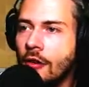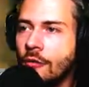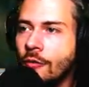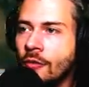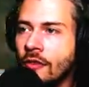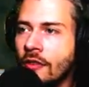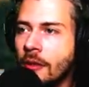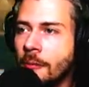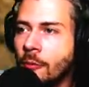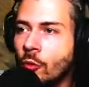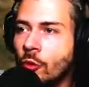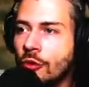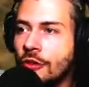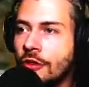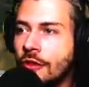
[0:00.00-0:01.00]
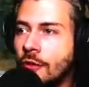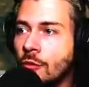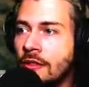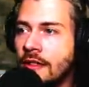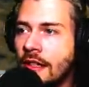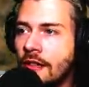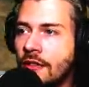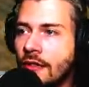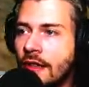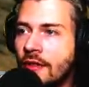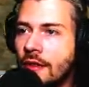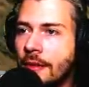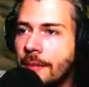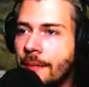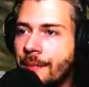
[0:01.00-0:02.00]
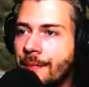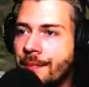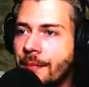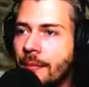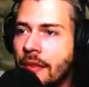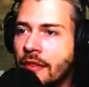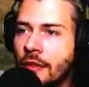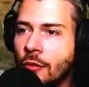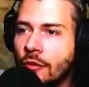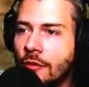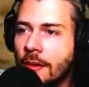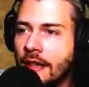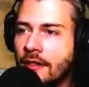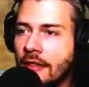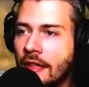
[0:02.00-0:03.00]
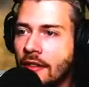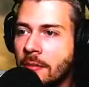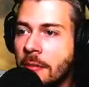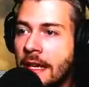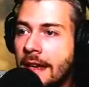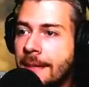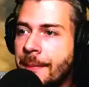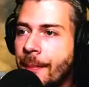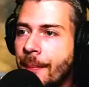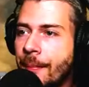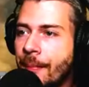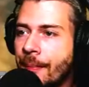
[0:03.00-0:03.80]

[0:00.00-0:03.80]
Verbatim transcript: Auf unser Boot und das Wasser, beziehungsweise das Meer.